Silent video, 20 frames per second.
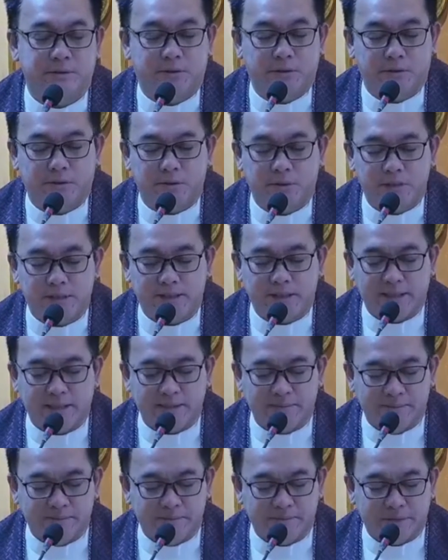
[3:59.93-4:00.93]
Kung
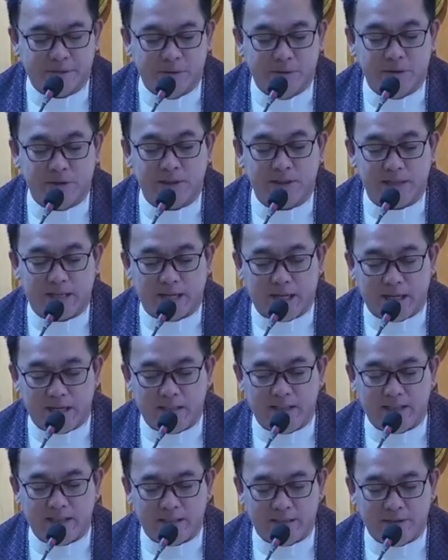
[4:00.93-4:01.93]
tutusin, kung
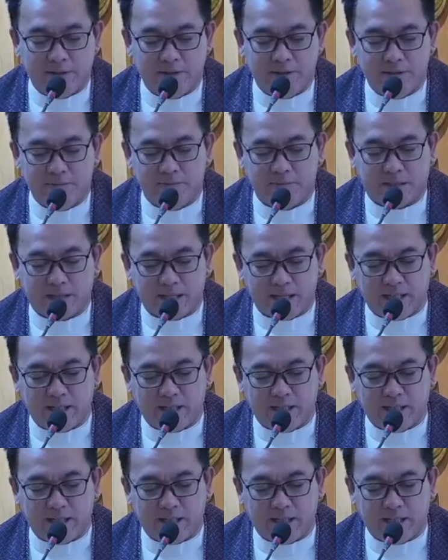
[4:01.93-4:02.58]
sakali ngayon,